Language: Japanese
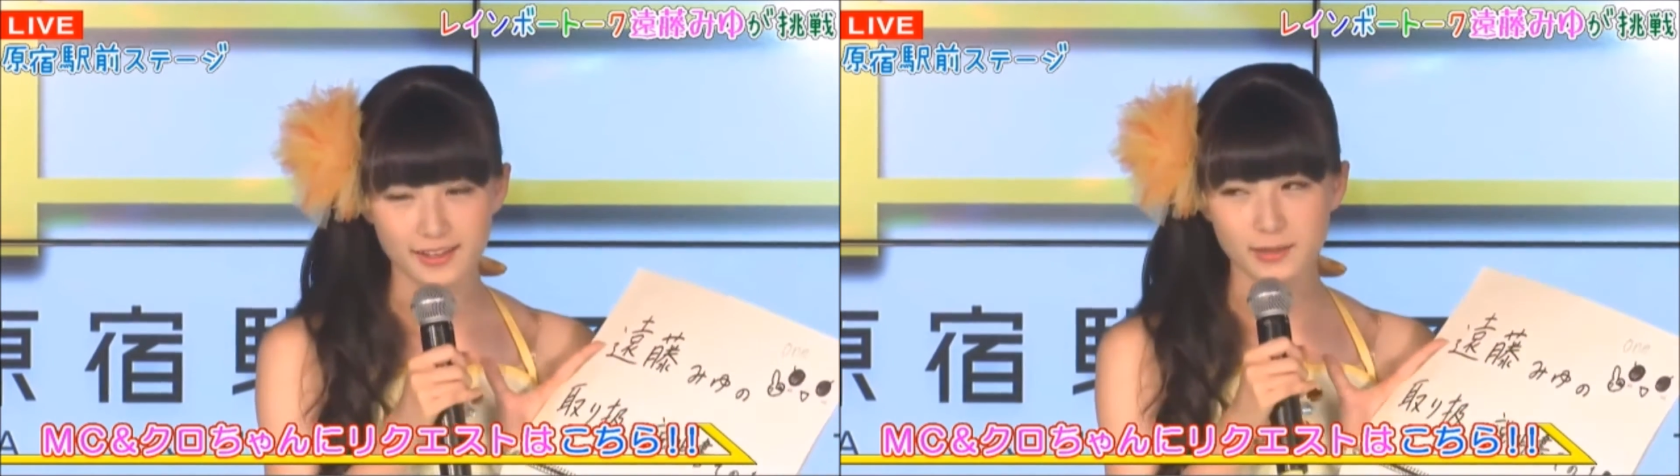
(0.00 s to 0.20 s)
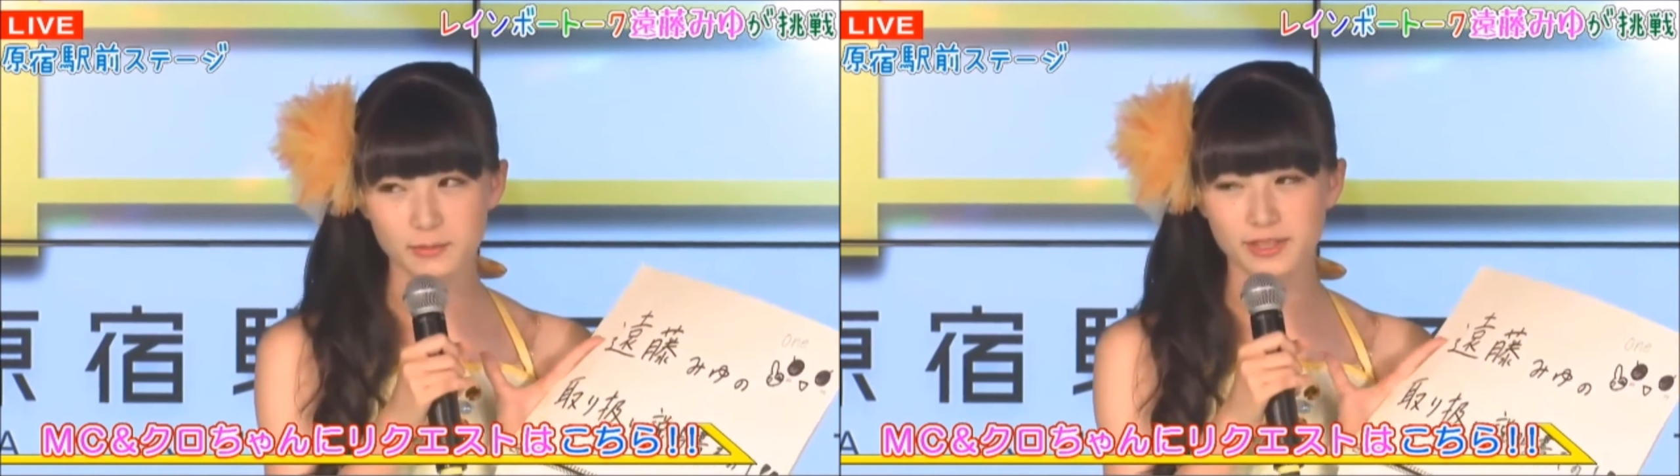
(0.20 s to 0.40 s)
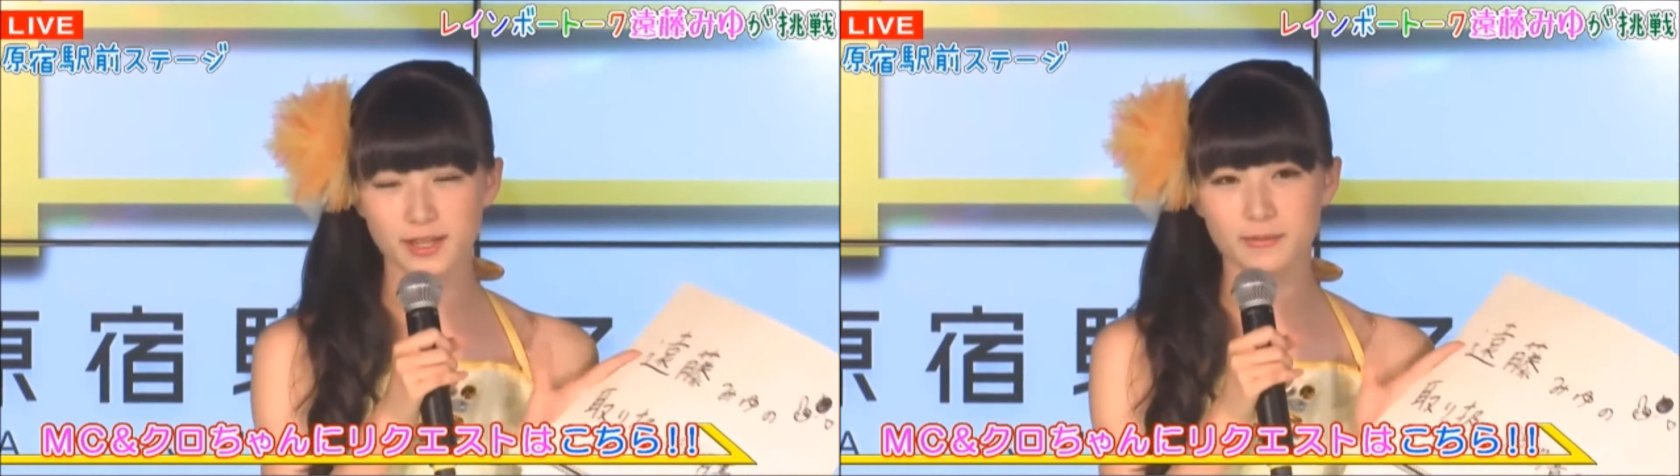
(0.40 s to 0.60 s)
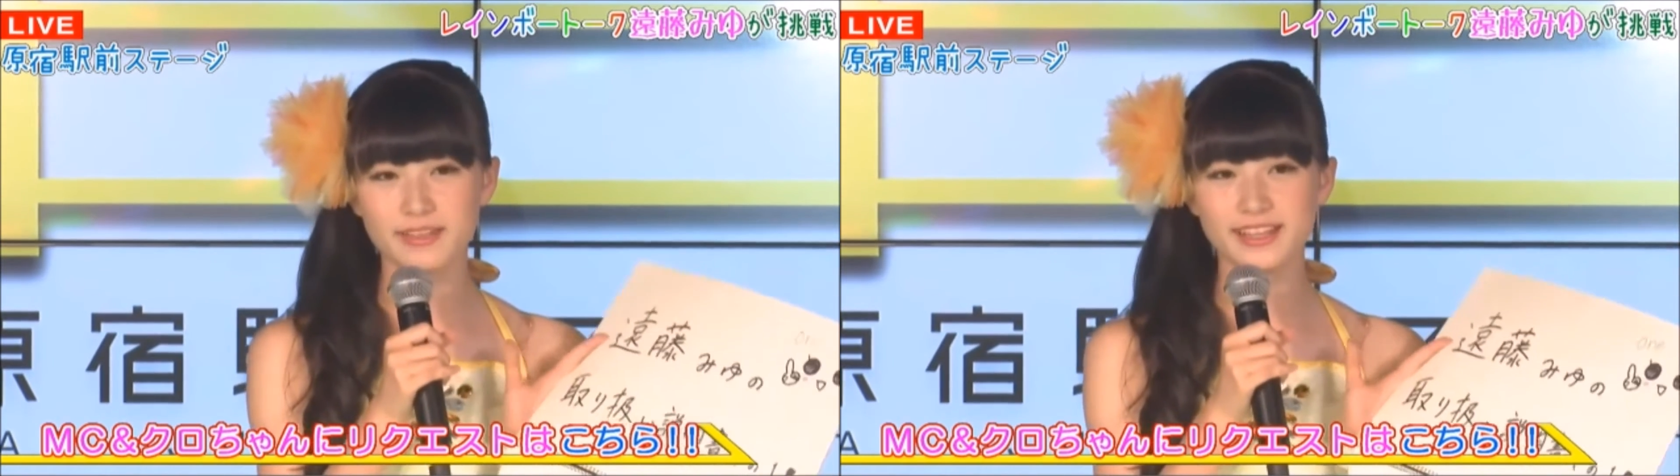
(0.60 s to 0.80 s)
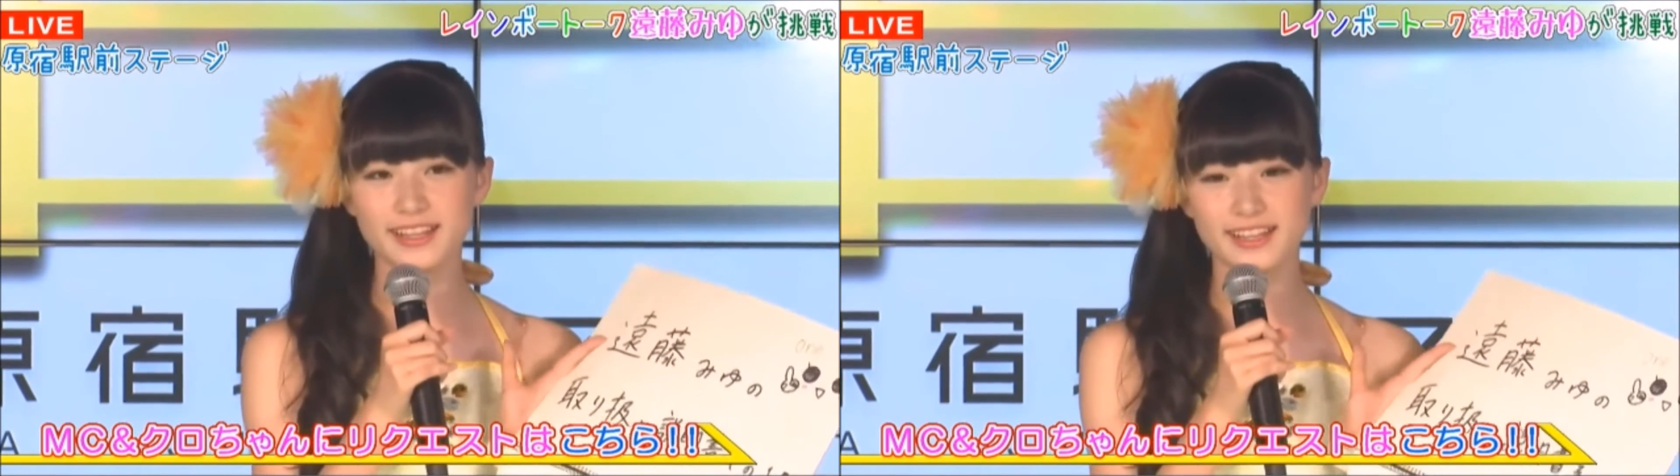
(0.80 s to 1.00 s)
でもなんか
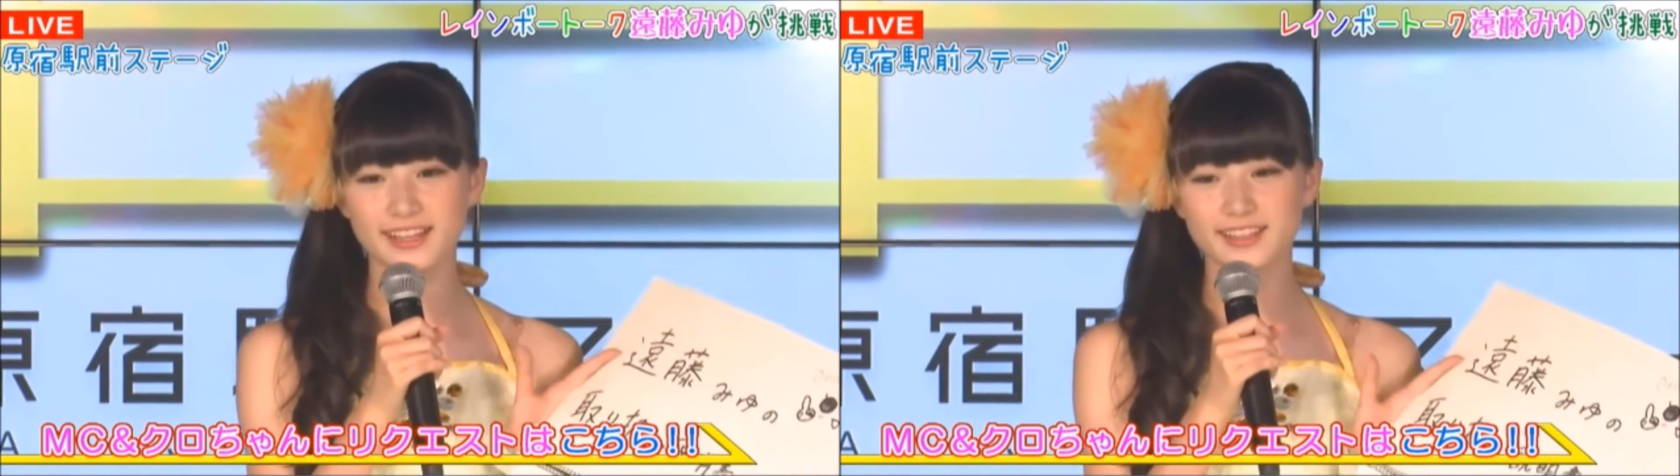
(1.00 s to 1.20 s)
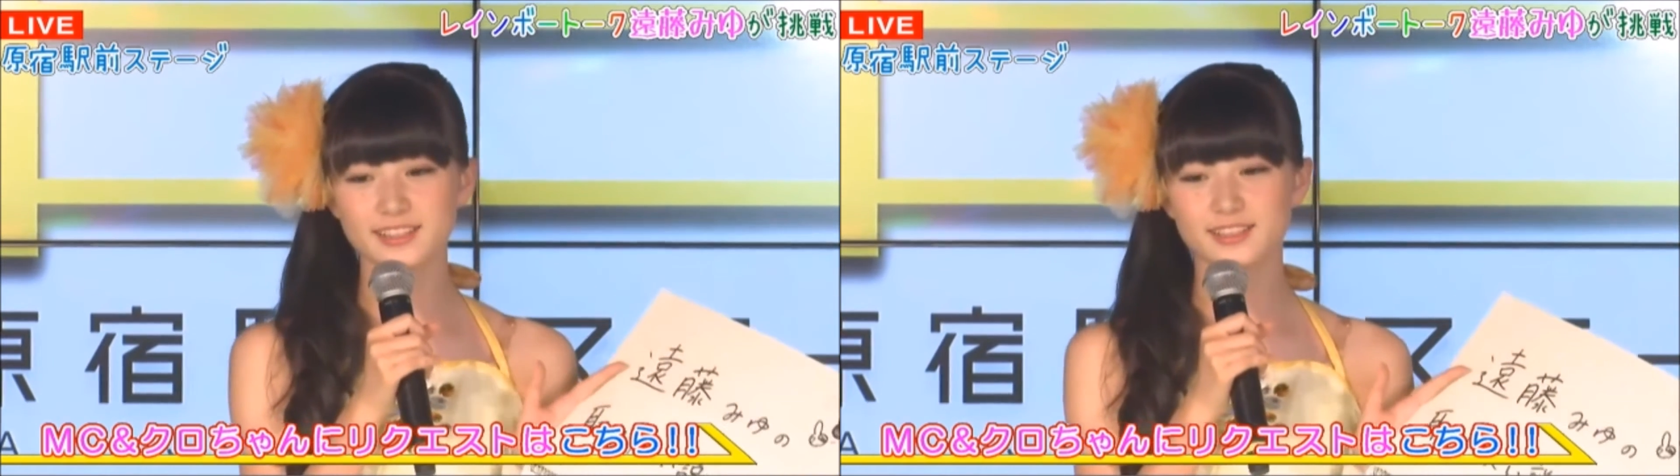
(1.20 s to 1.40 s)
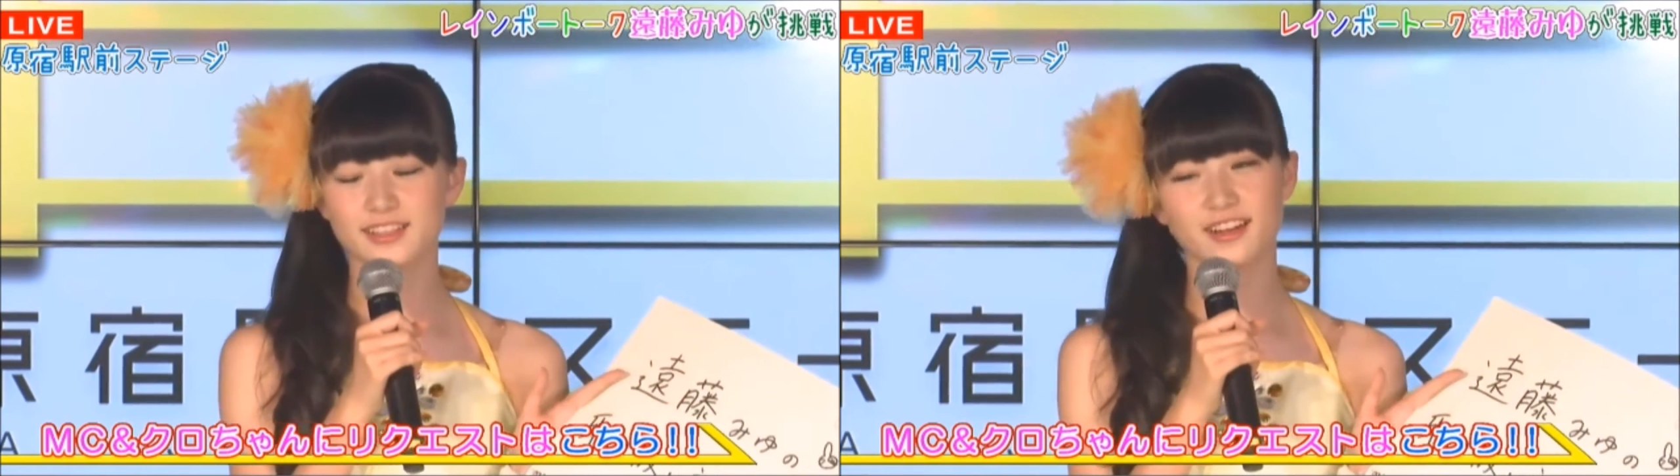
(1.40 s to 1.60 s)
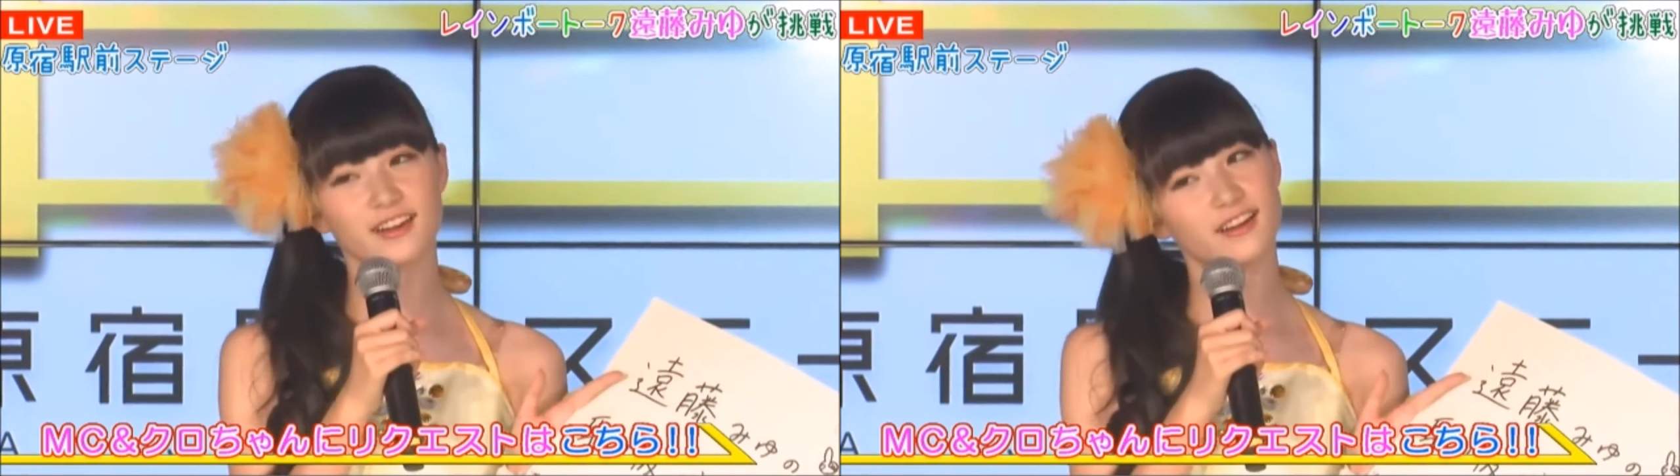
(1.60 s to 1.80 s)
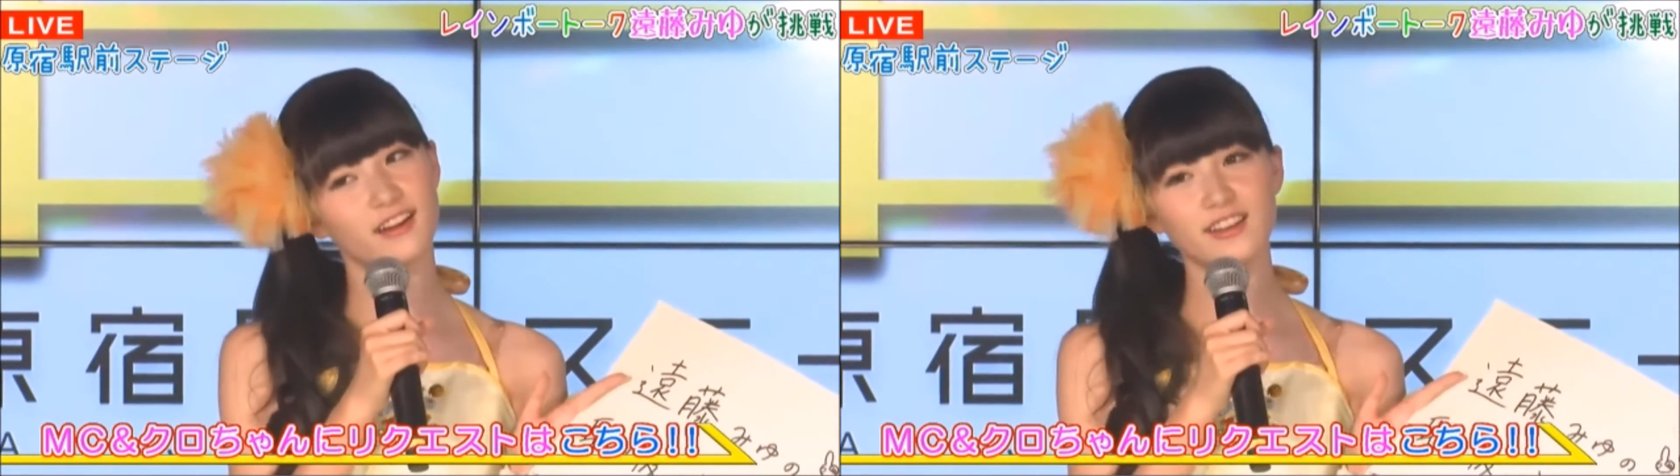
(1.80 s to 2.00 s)
みんなに、なん
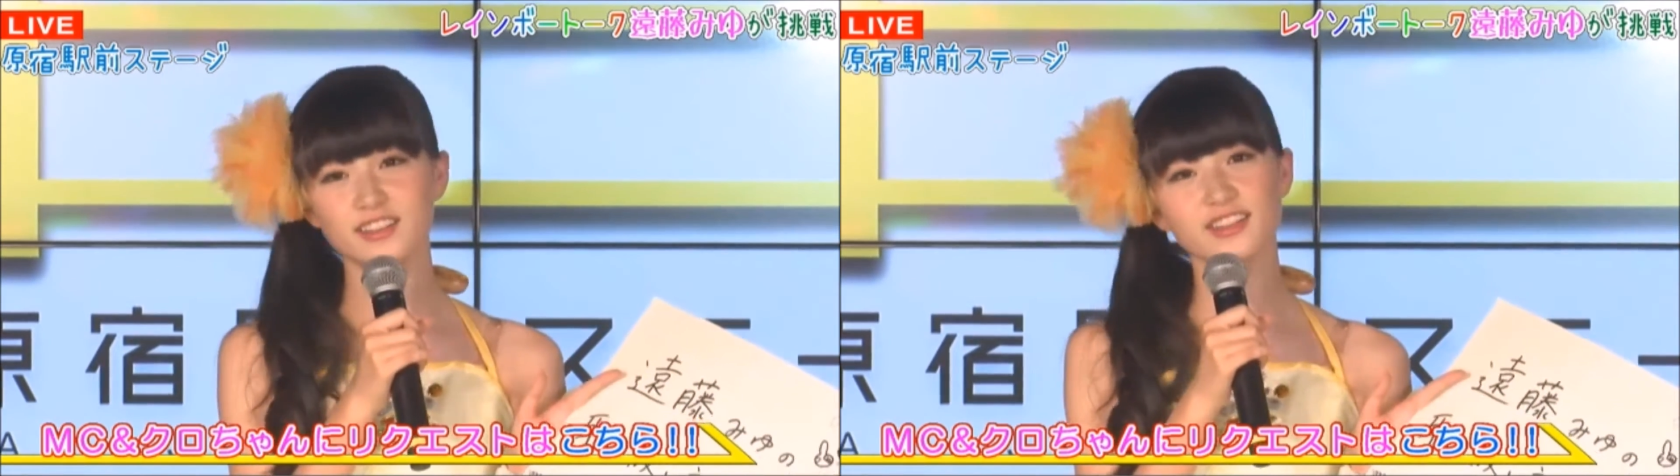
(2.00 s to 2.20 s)
か開いて